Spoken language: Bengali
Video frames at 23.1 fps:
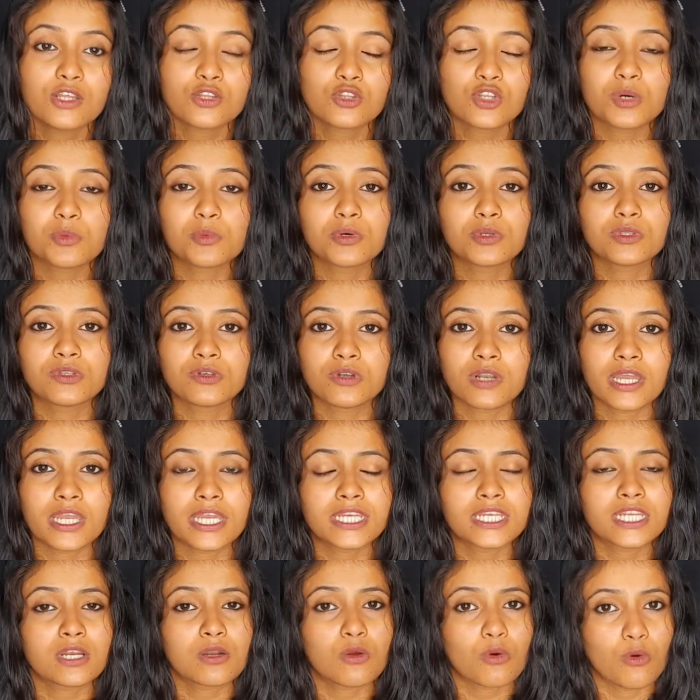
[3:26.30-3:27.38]
তো বন্ধুরা
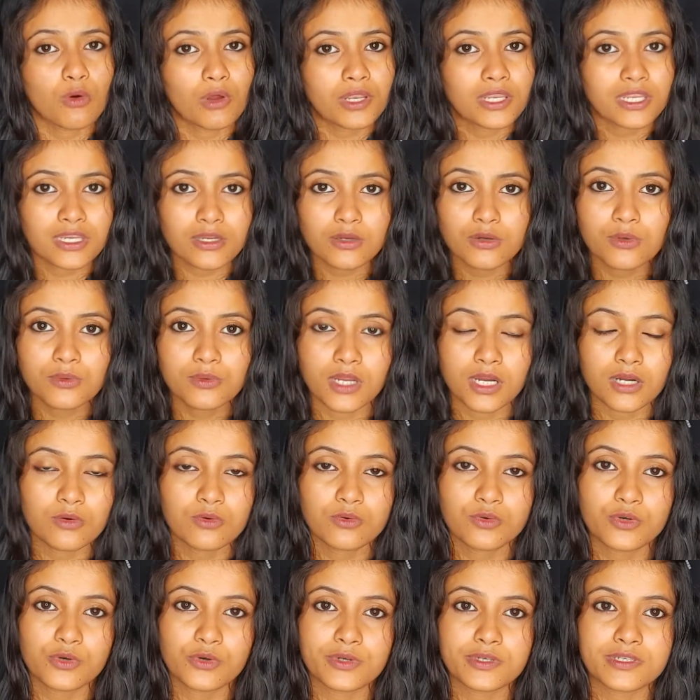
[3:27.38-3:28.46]
এটার অনেক
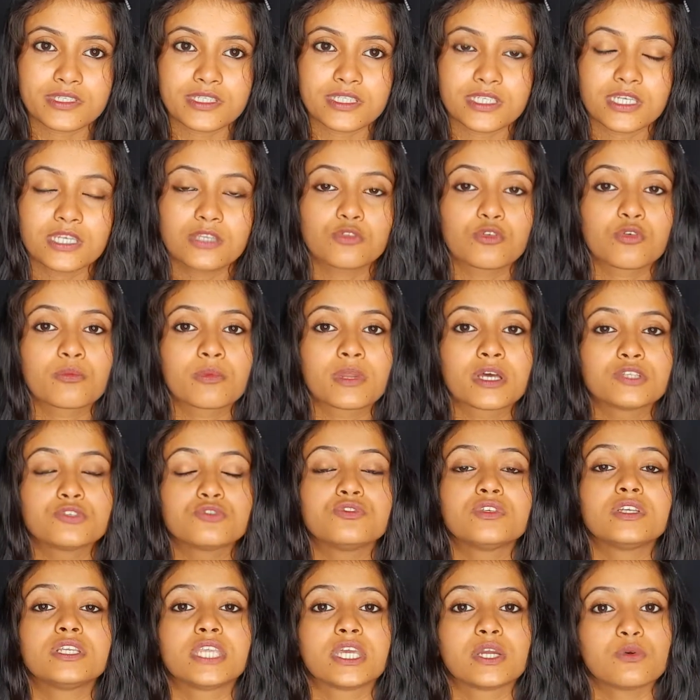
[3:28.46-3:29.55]
গুণাগুণ রয়েছে তোমরা
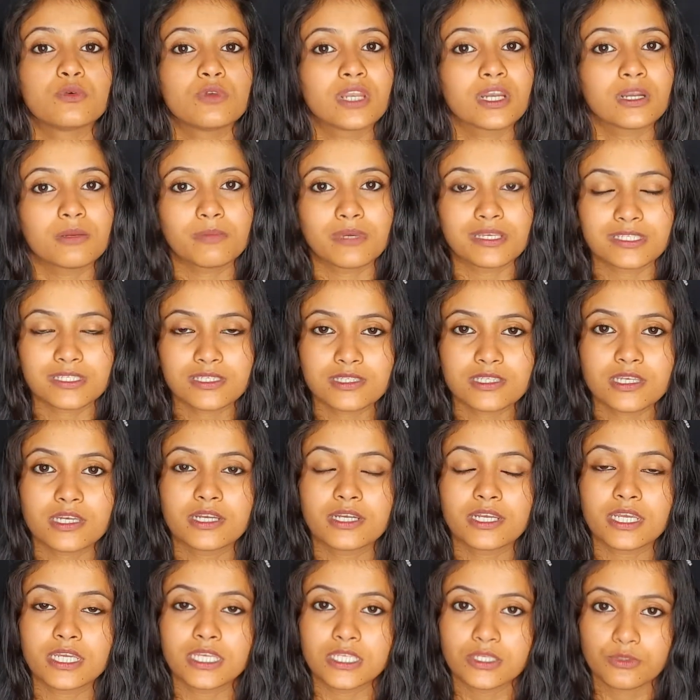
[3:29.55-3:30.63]
যদি রেগুলার বেসিসে
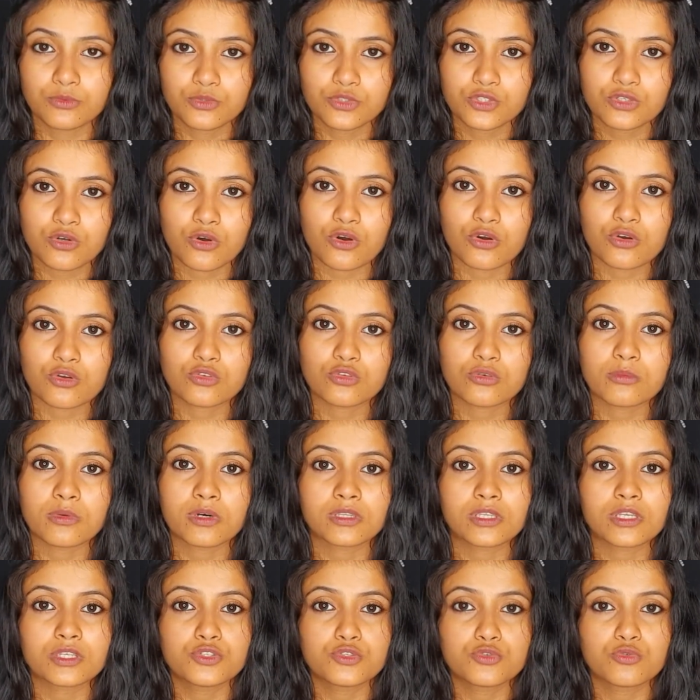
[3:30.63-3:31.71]
এটা ইউজ করো
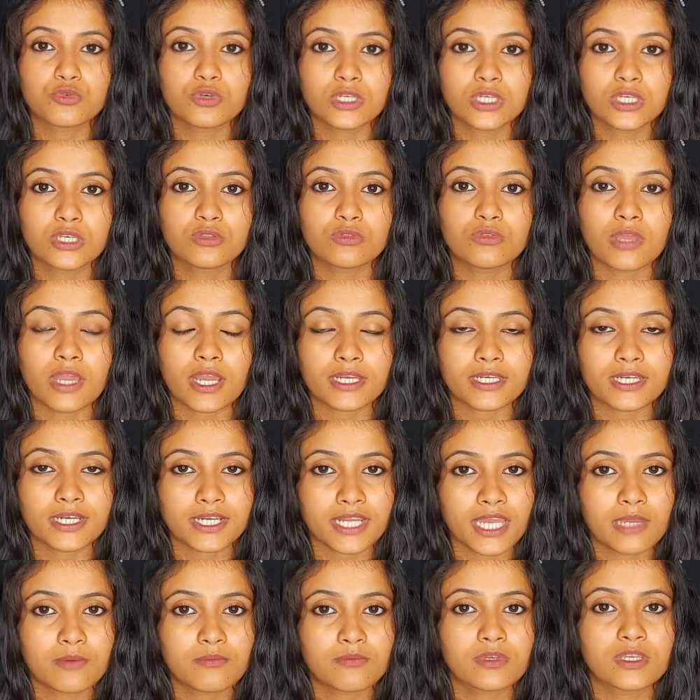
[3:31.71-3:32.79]
তোমাদের চুল কিন্তু একটা
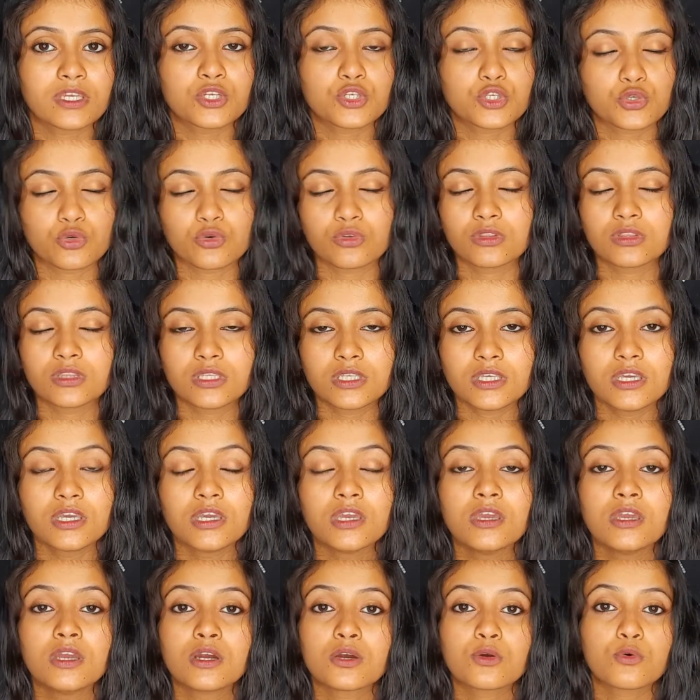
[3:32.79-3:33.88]
টাইম গিয়ে সত্যি
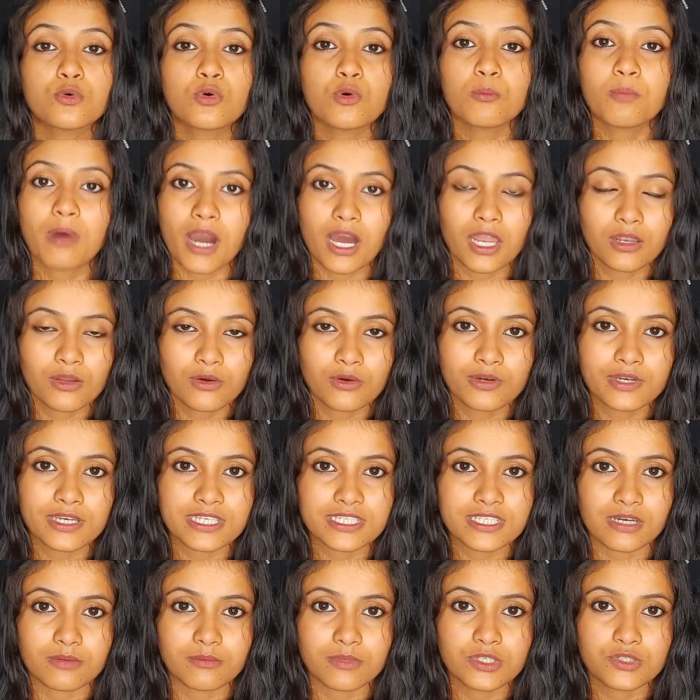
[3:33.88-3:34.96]
খুব ভালো হয়ে
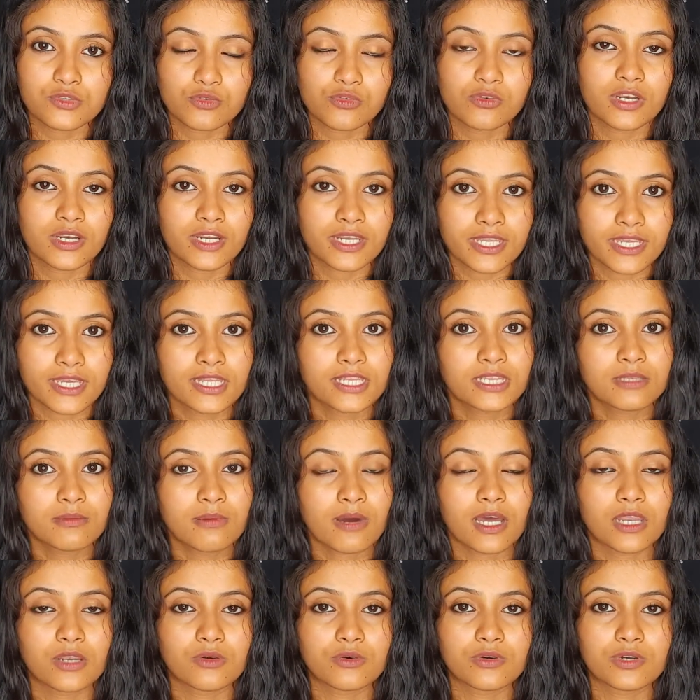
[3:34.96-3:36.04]
যাবে চুলের হেলথ
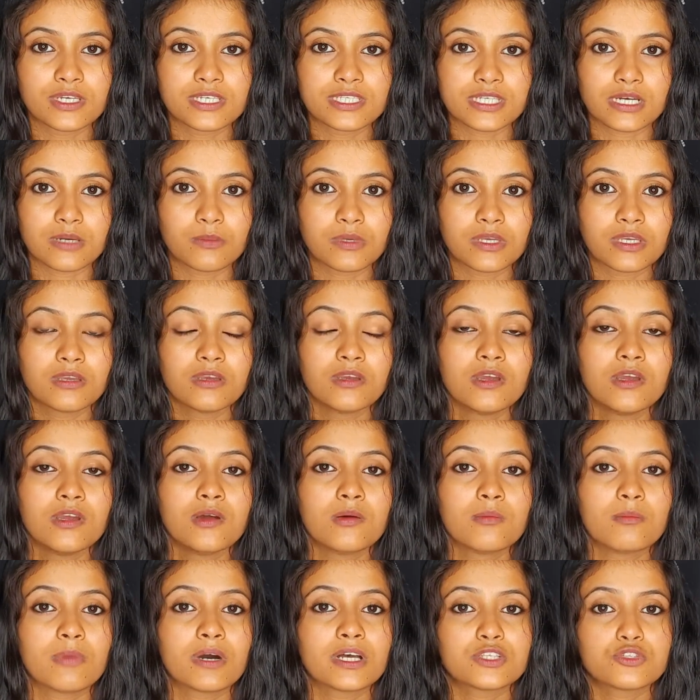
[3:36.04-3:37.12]
ভালো হয়ে যাবে
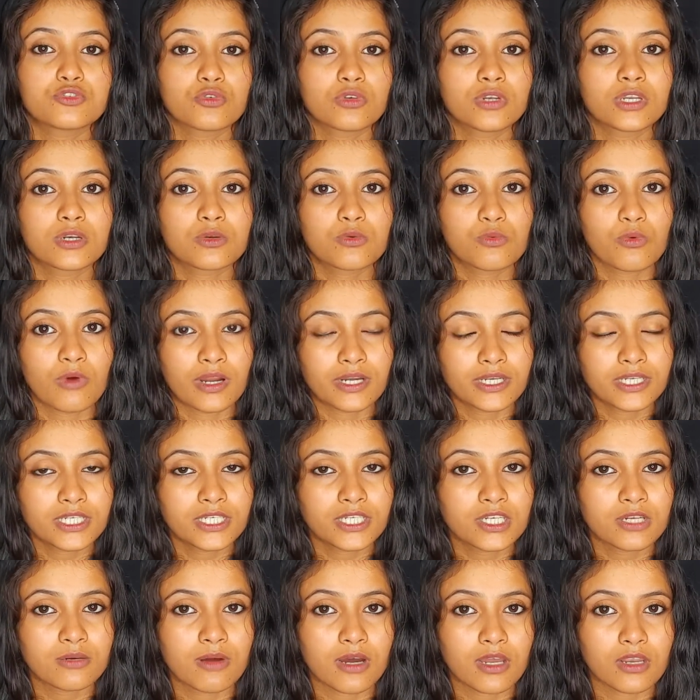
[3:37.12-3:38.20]
বা চুলের
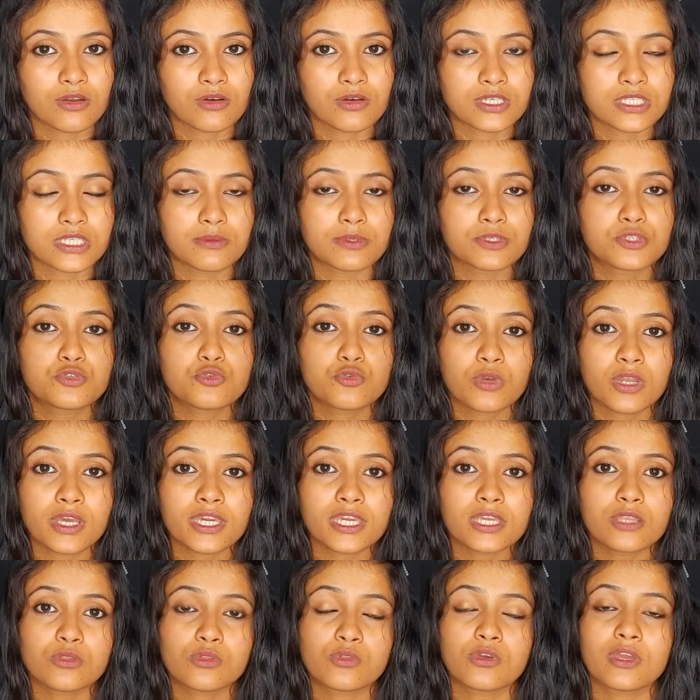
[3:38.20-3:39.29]
কোয়ান্টিটিটা ভালো হয়ে যাবে চুলে
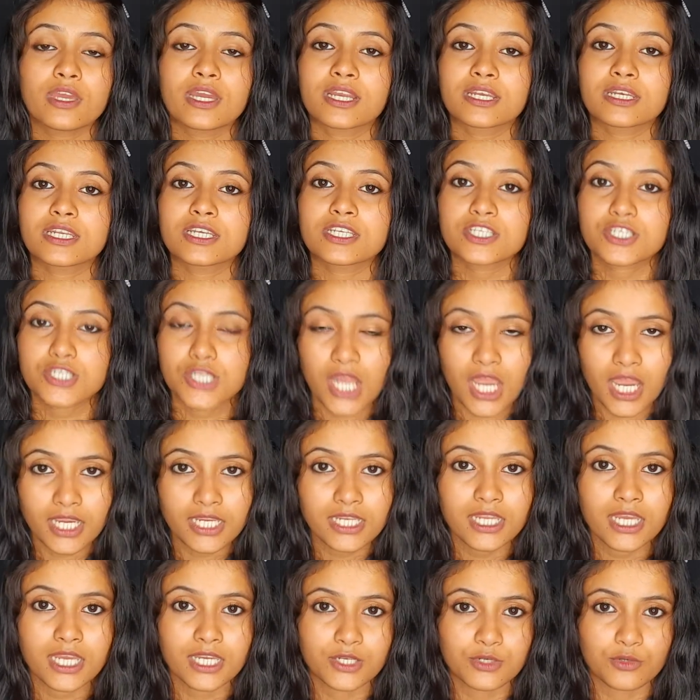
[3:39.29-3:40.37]
কিন্তু একটা
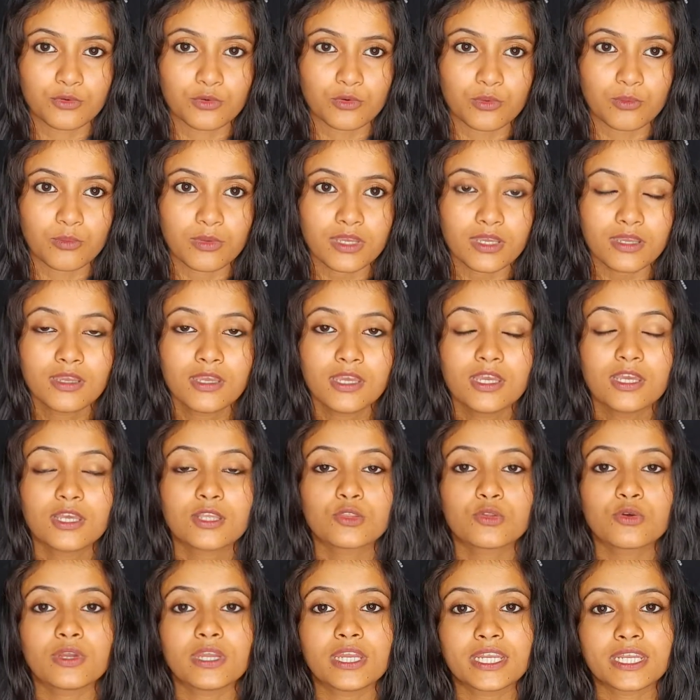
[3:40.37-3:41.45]
শাইন অ্যাড করবে
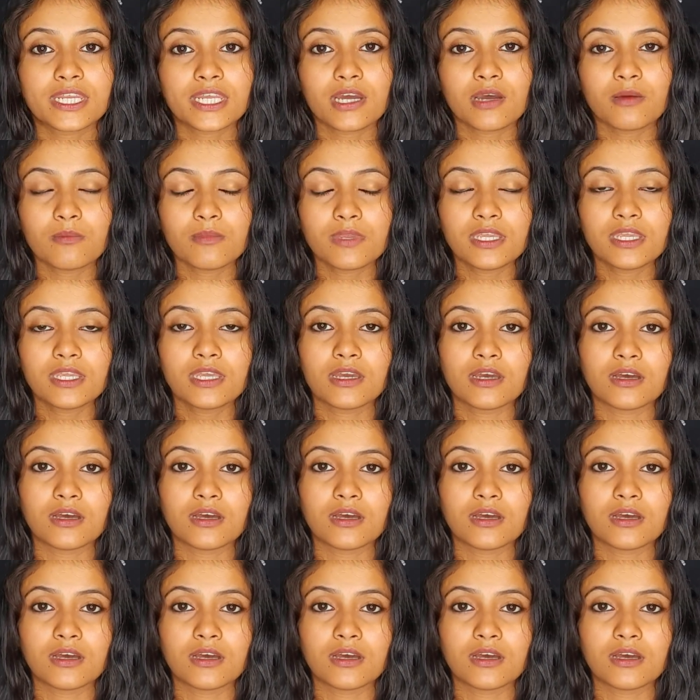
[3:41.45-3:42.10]
তো এটা আমি